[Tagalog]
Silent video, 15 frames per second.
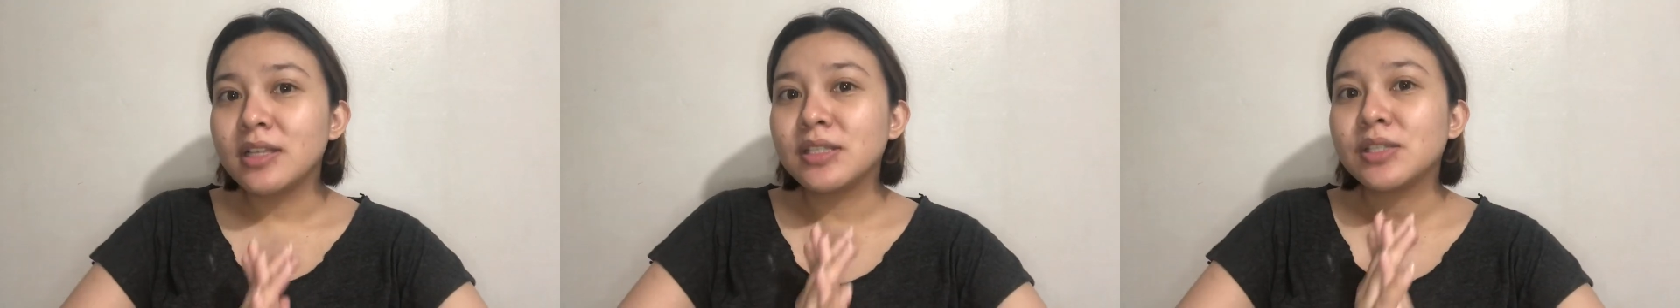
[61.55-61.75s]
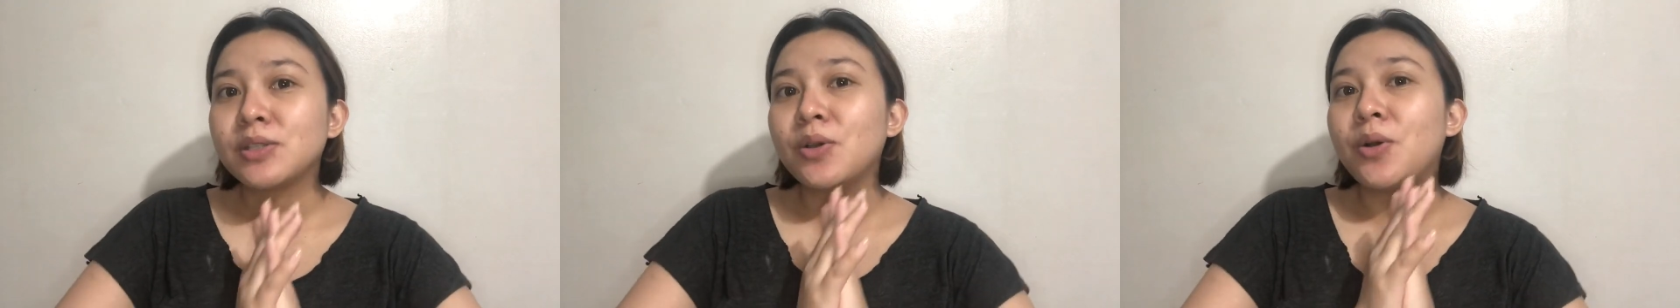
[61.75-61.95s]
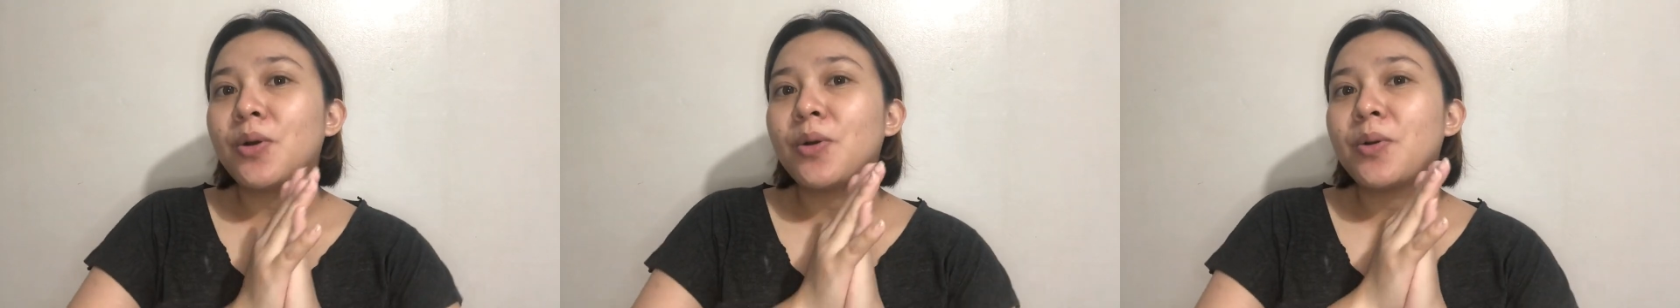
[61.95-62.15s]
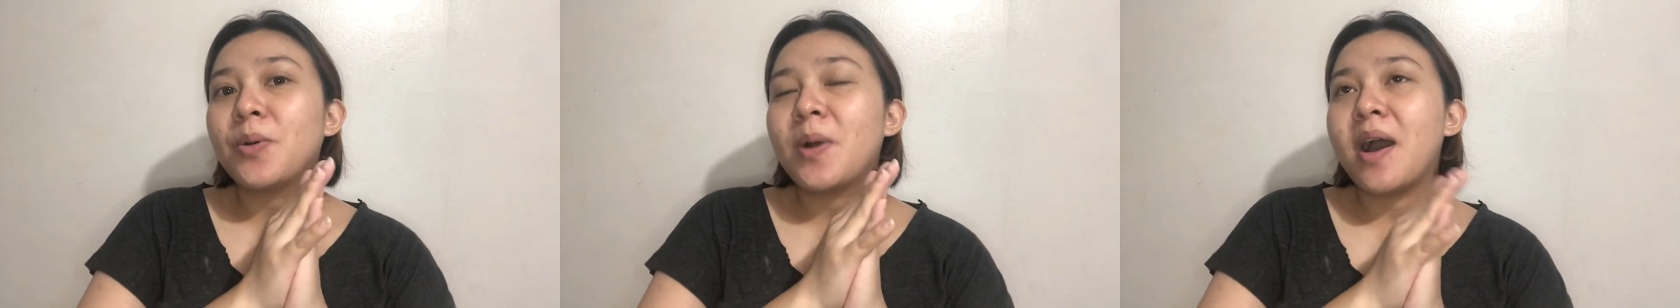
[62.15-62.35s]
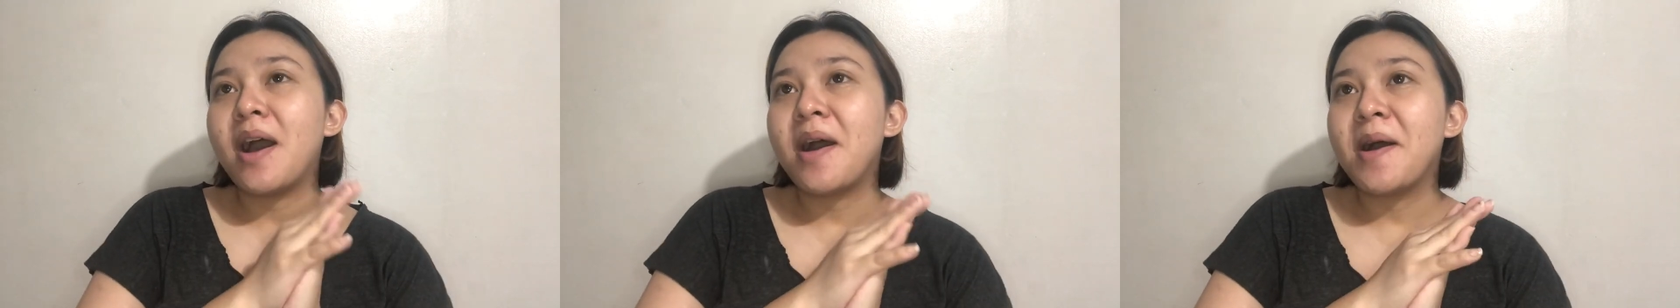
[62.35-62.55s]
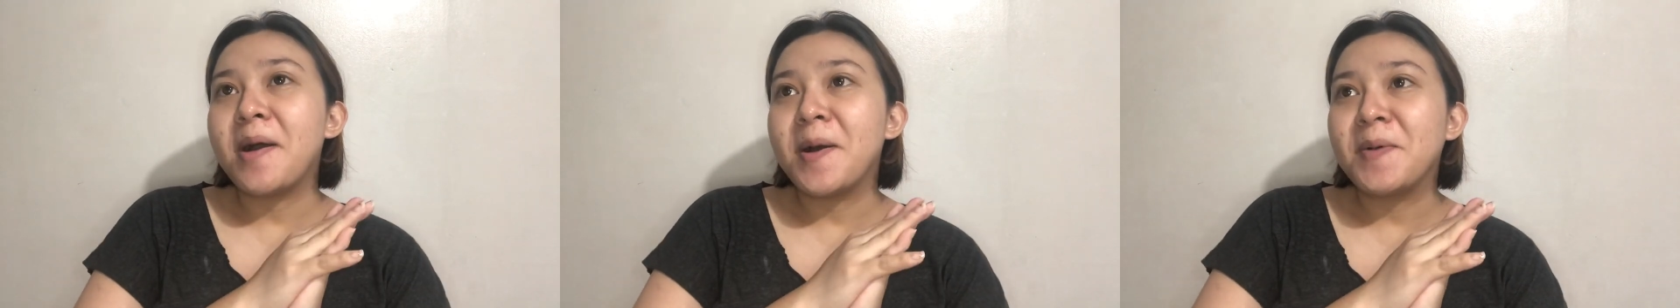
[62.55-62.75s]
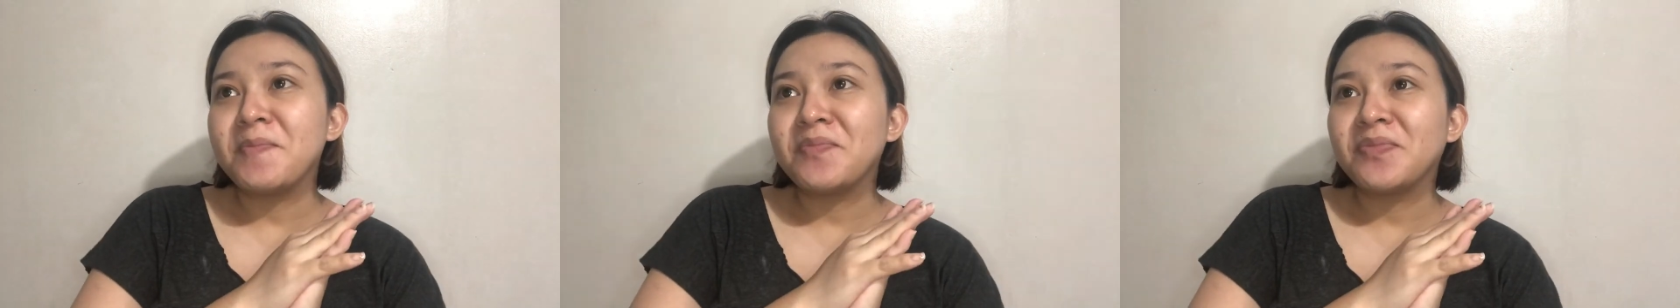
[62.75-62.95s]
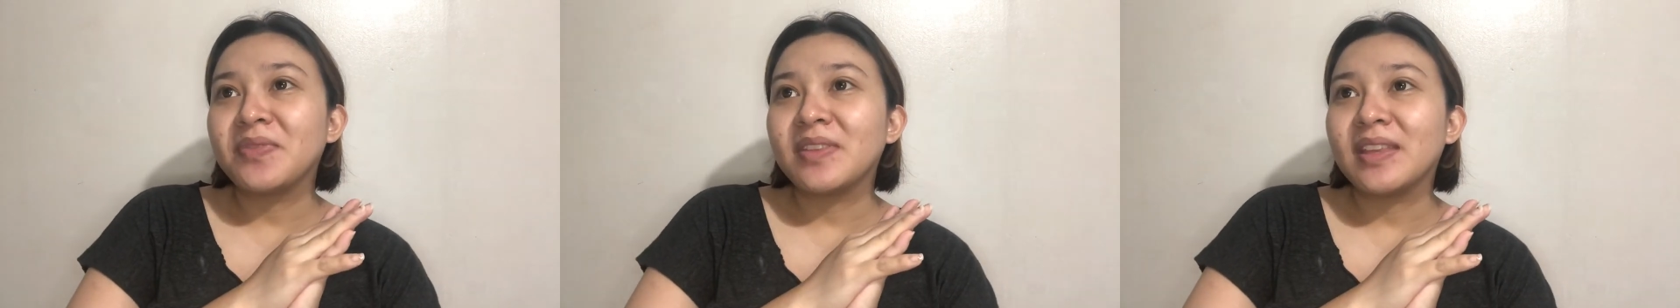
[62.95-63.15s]
So, um,
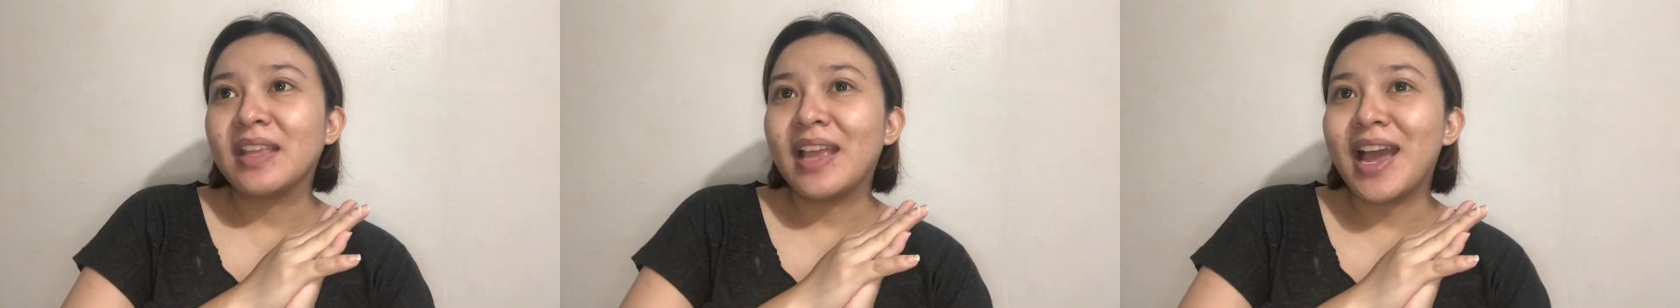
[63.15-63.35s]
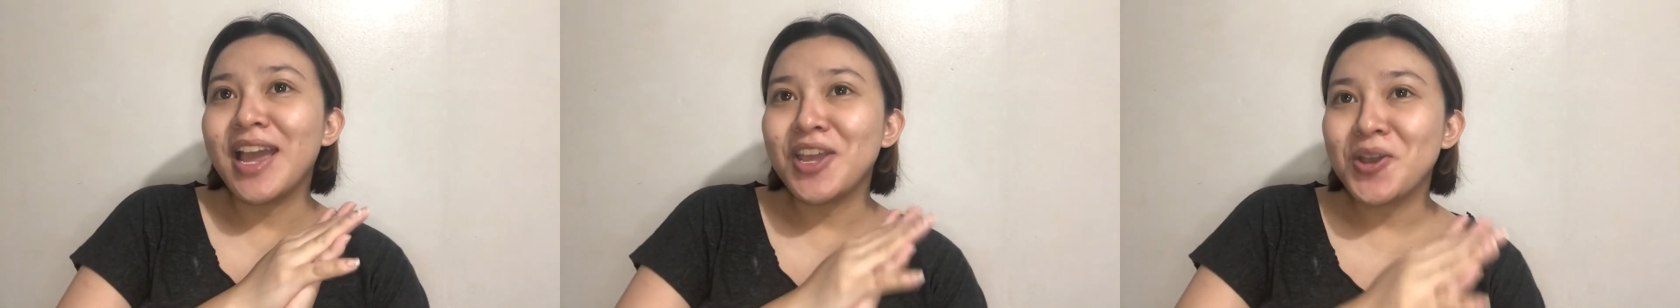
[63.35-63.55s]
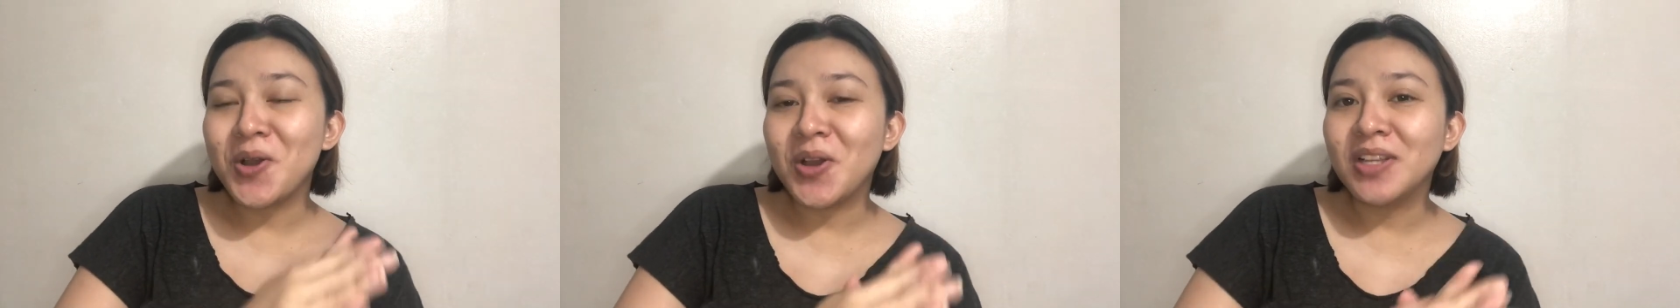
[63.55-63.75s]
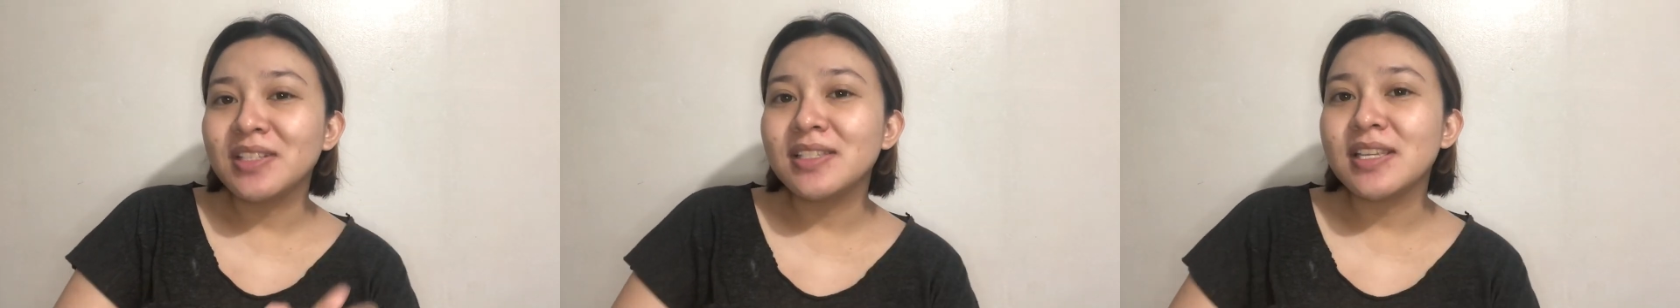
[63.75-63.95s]
ngayon